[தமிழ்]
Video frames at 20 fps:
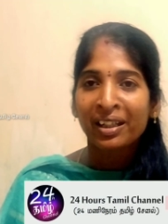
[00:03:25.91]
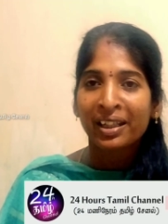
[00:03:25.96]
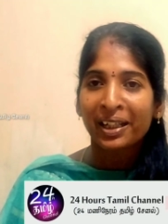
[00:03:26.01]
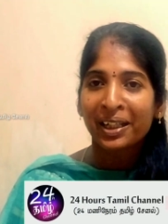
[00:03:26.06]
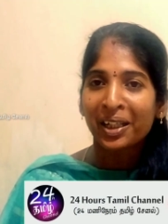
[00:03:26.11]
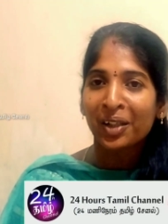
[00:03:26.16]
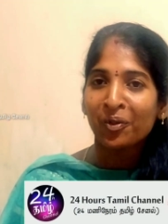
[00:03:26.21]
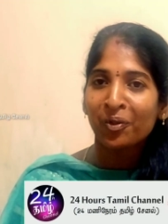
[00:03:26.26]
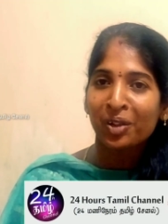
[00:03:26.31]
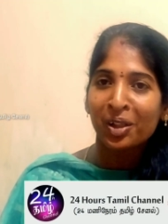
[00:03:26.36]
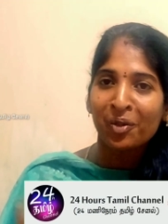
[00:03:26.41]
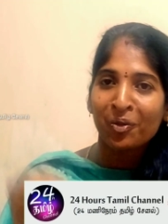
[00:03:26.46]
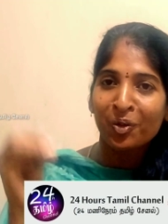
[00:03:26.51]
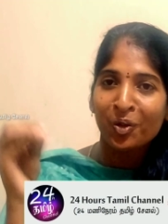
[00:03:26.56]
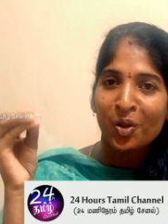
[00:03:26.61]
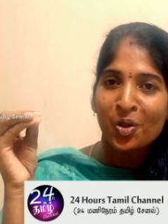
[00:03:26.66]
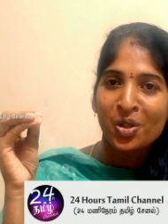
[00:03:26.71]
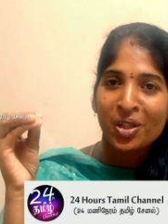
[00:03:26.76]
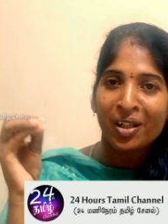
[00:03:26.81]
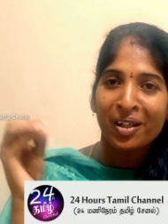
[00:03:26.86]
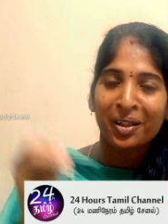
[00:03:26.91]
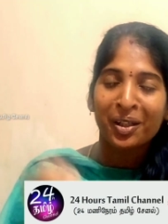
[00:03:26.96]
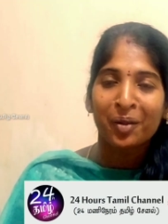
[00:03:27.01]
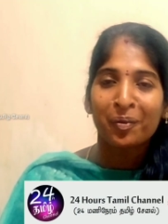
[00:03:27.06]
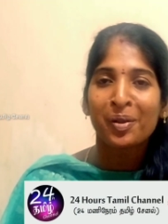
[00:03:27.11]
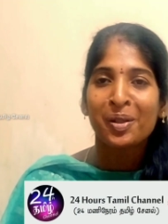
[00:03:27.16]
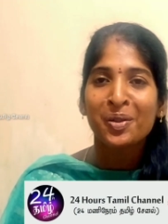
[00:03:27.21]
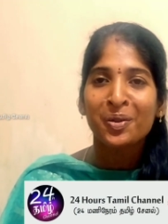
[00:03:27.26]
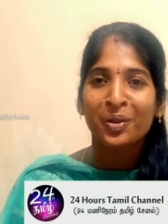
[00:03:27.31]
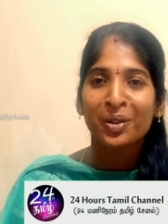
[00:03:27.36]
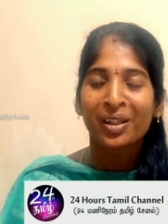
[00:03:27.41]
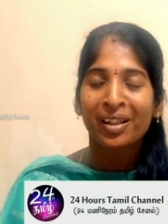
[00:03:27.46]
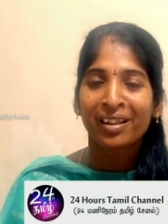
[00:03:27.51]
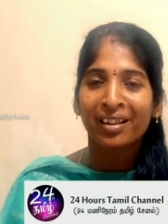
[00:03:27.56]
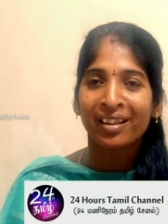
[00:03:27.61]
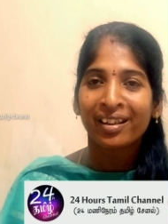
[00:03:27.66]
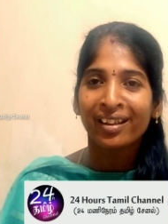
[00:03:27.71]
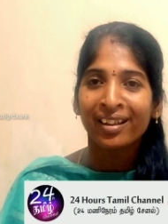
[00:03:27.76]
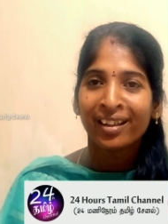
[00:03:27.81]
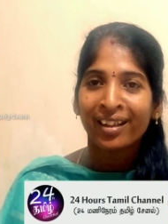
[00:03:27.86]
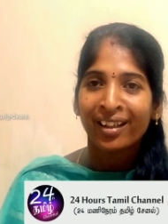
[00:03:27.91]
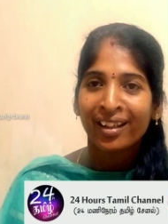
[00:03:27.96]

கேட்டால் ஃப்ரீ ஃப்ளோ சால்ட் அப்படின்னு சொன்னாங்க